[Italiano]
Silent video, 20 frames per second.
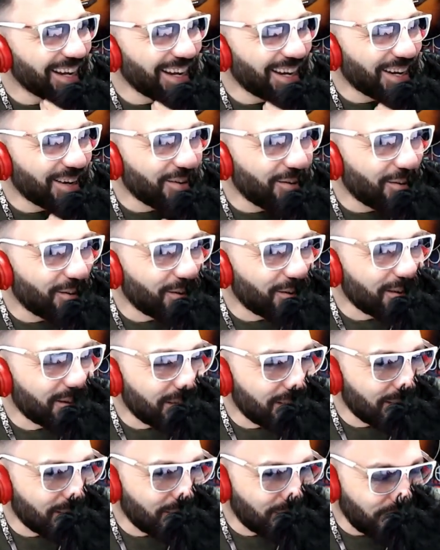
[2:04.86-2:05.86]
della,
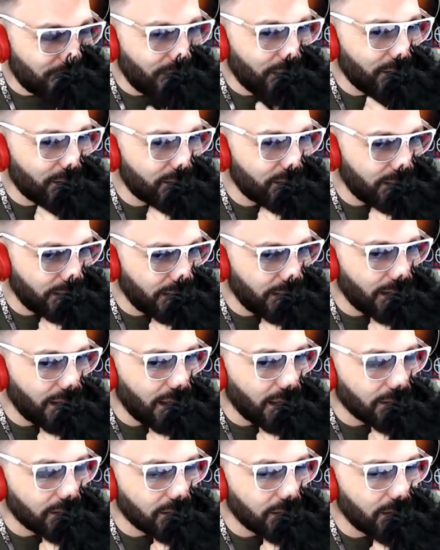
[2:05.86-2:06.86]
dell'ASL. Sì, sì,
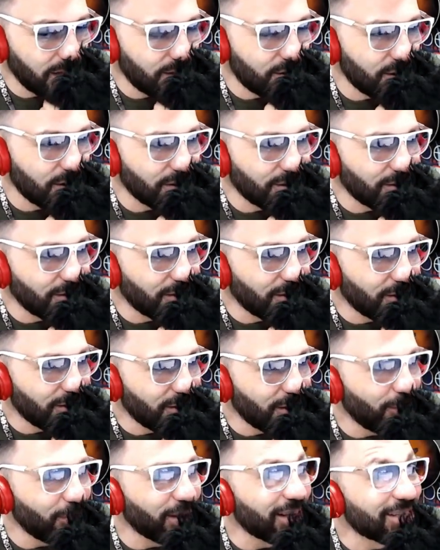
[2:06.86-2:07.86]
dell'ASL, eh, certo.
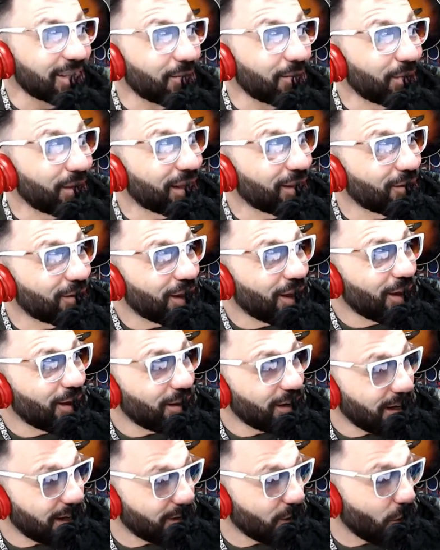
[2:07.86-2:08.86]
No, perché sapete, okay.
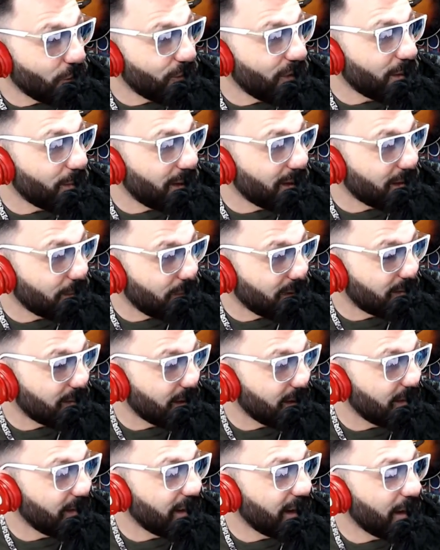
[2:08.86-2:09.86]
Eh, ovviamente
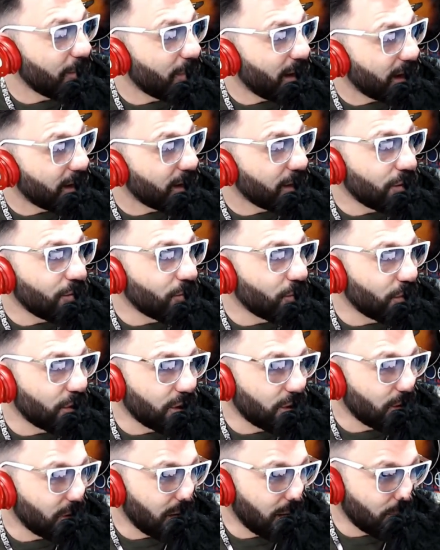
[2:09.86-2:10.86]
mettetevi nei panni di uno che
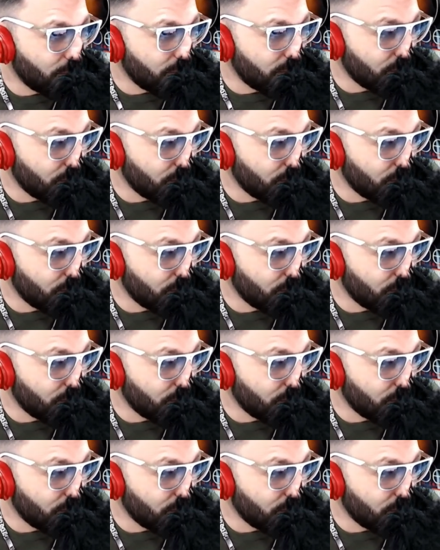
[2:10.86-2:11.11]
non ha questa